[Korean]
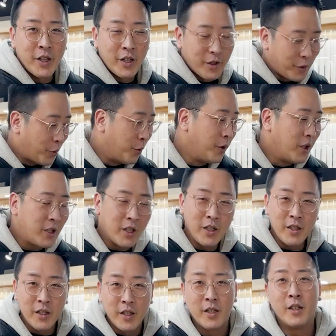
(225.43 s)
오늘은
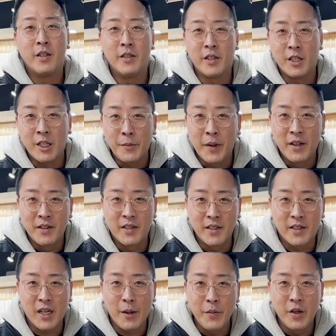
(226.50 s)
이제 이벤트
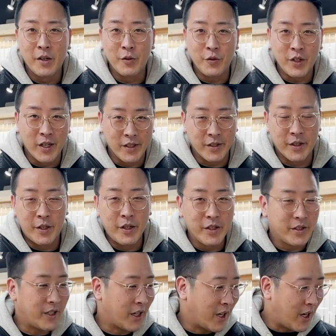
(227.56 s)
참여를 위해서
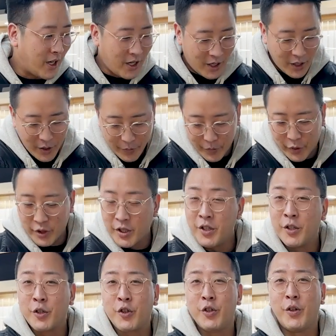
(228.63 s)
제가 멋있는
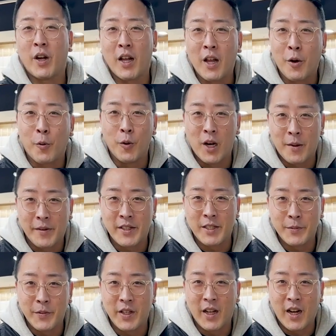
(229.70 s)
큐를 하나
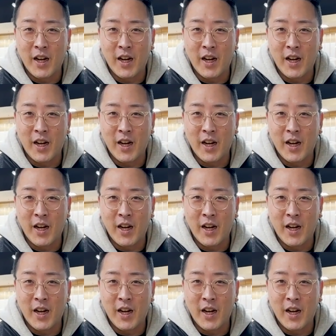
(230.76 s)
골라왔습니다.